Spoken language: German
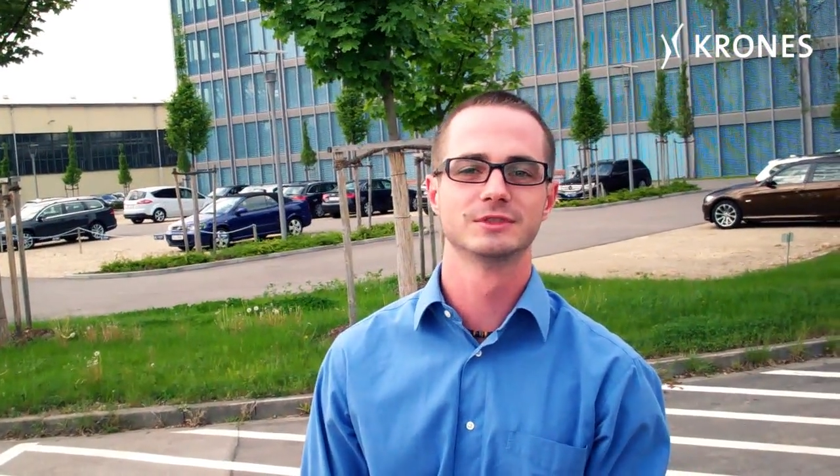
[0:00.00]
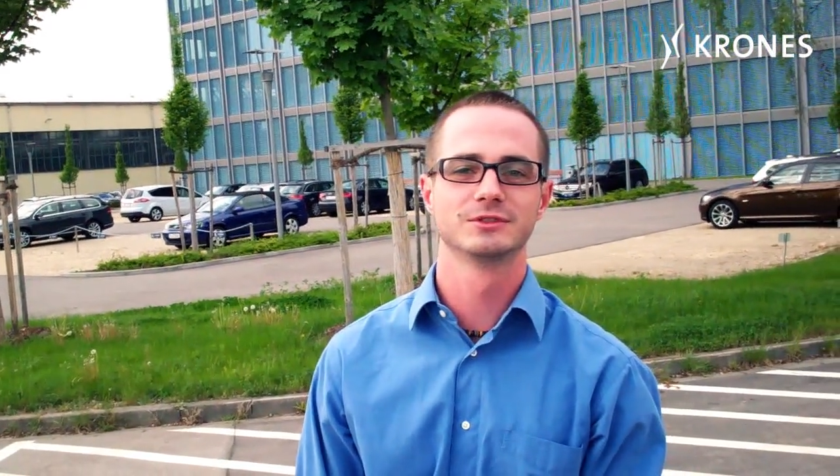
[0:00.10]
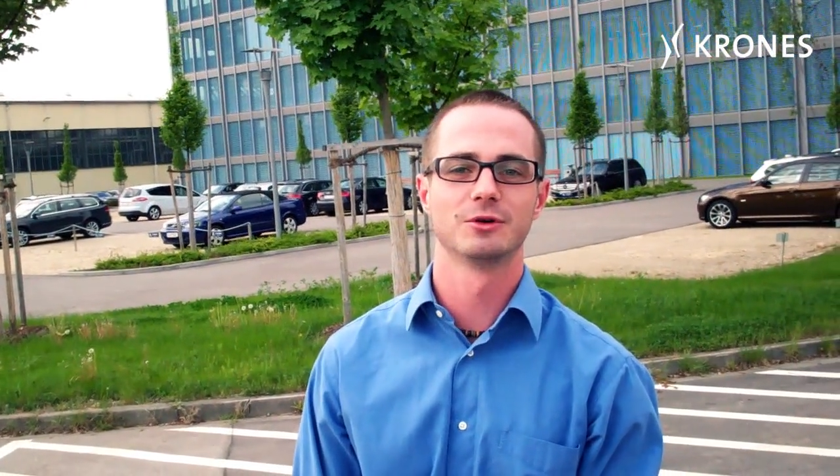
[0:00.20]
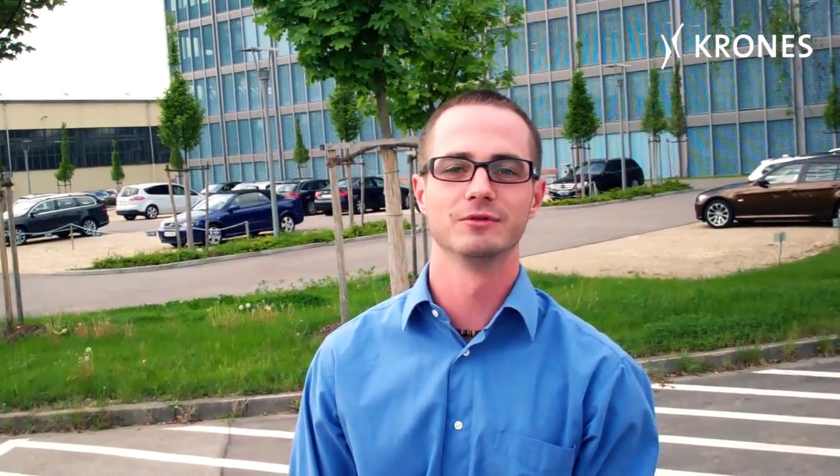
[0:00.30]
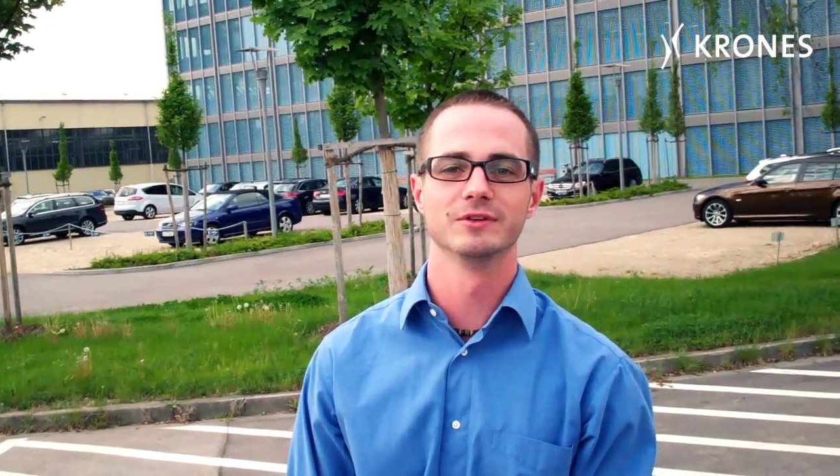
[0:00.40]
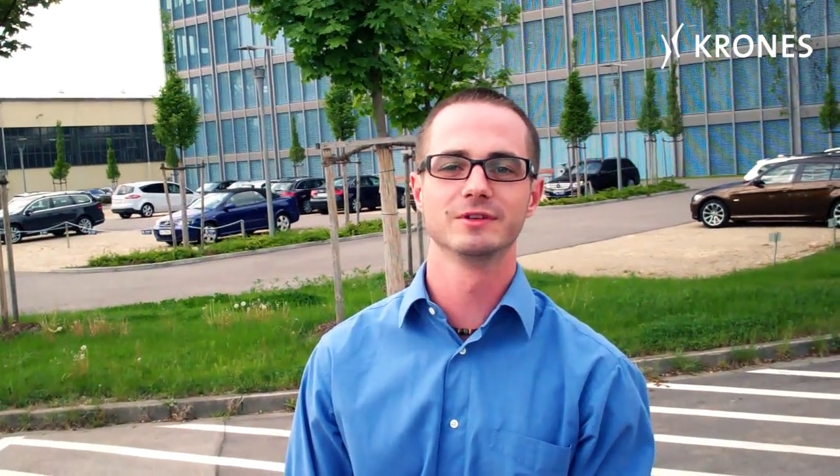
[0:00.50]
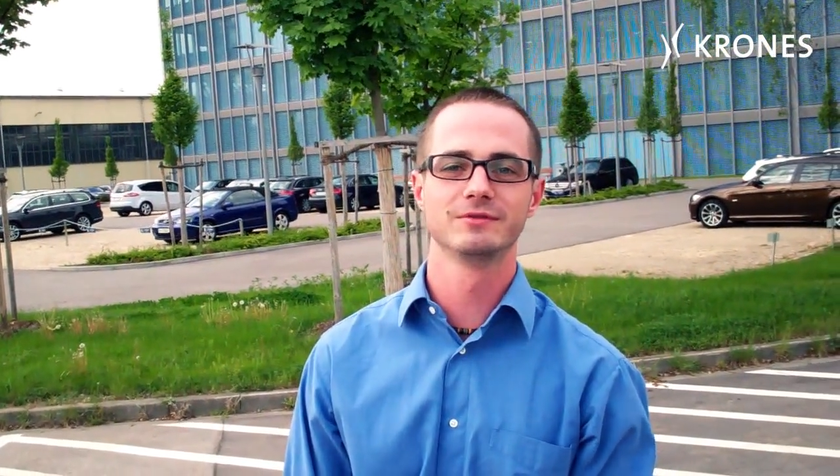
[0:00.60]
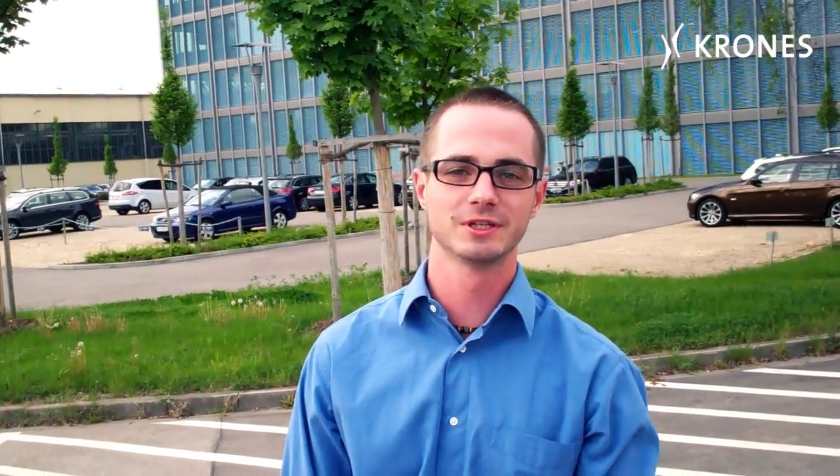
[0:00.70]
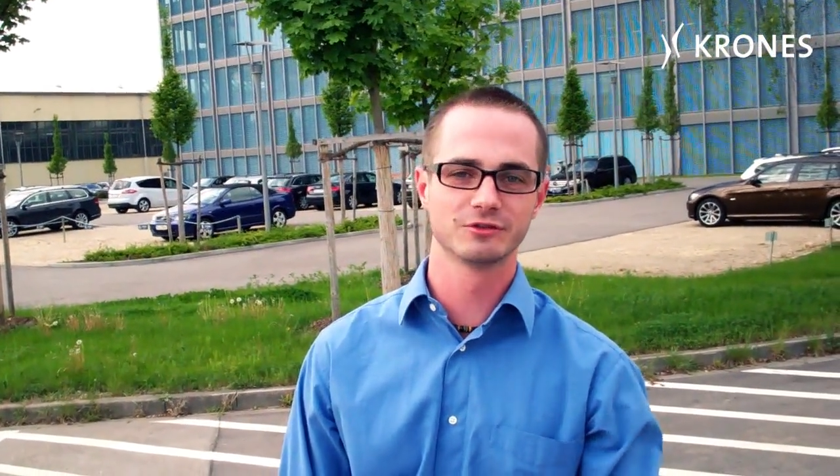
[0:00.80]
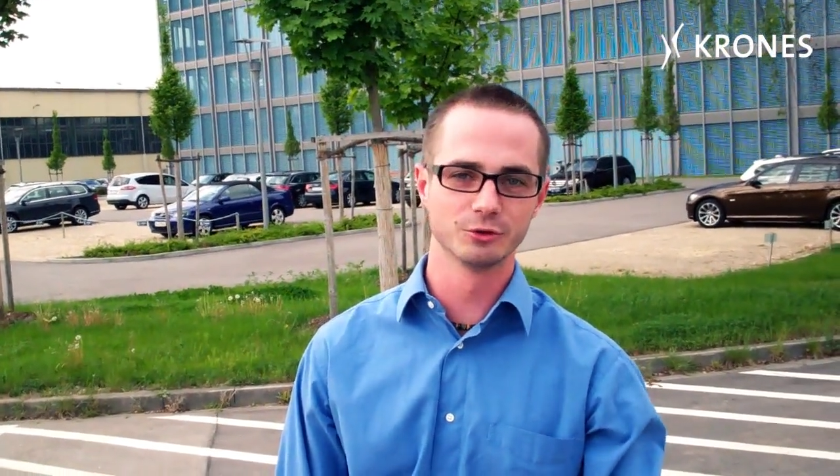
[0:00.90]
So, wir sind
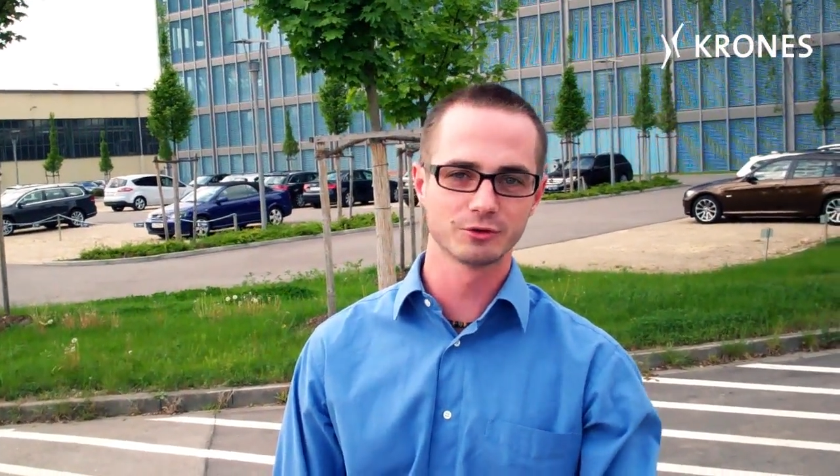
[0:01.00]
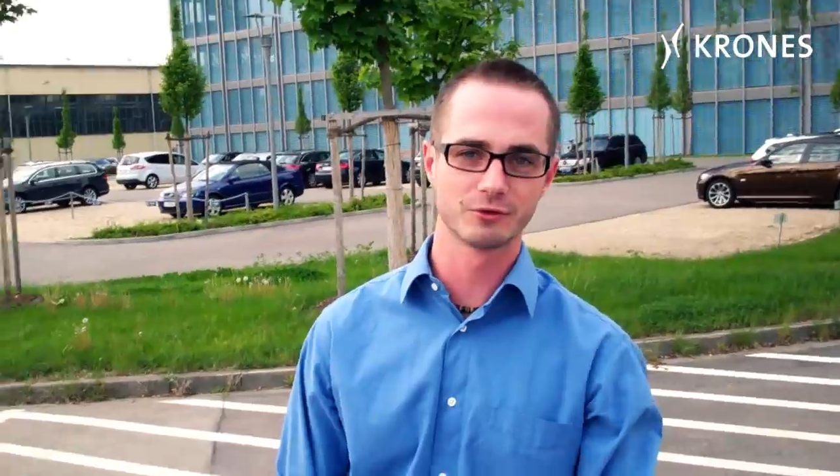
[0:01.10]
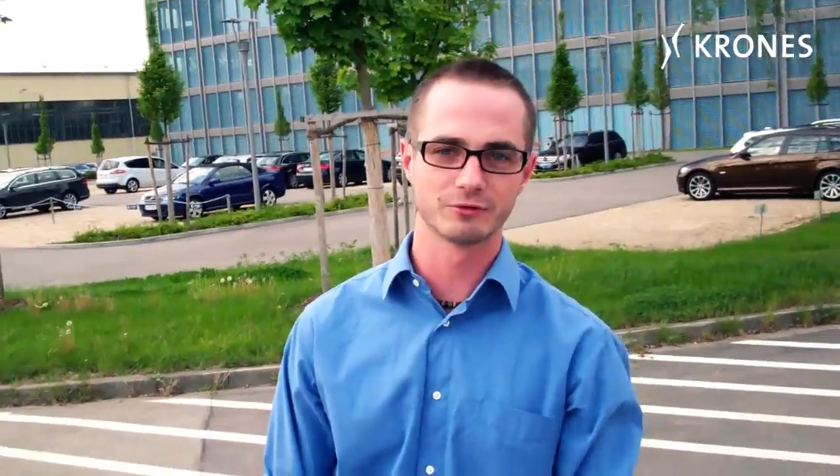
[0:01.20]
wieder zurück von